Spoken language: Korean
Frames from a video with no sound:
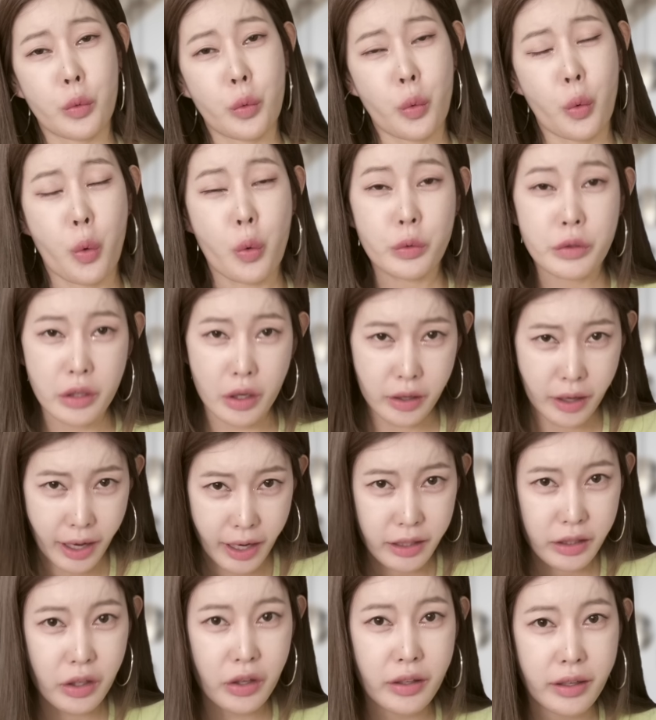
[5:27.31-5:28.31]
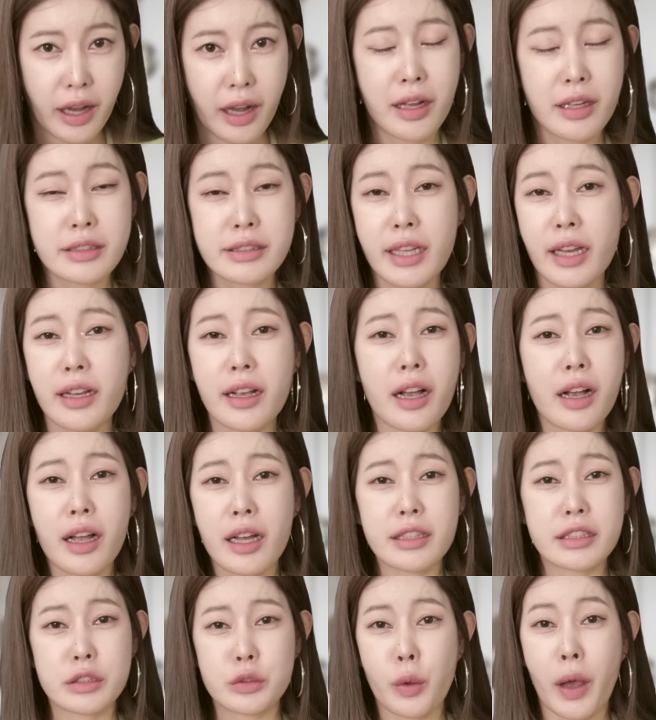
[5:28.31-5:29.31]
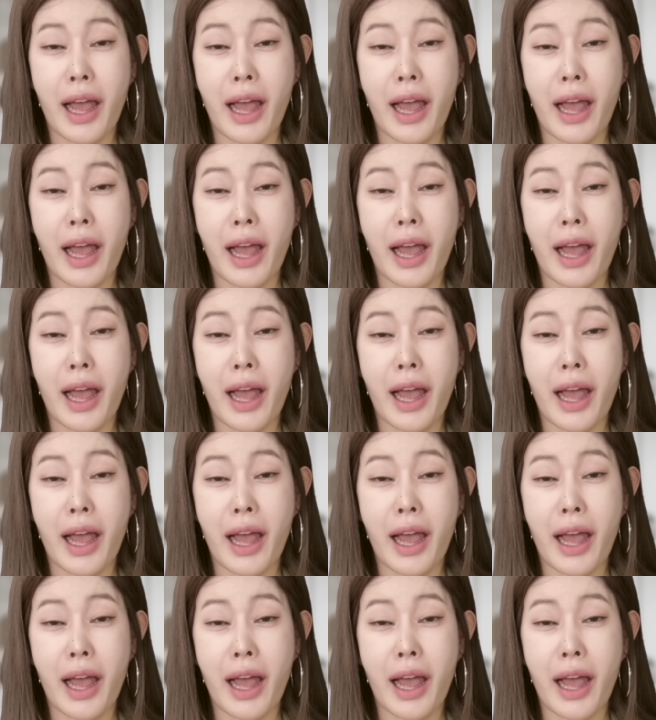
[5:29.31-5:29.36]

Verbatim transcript: 공격할 거라 생각하지도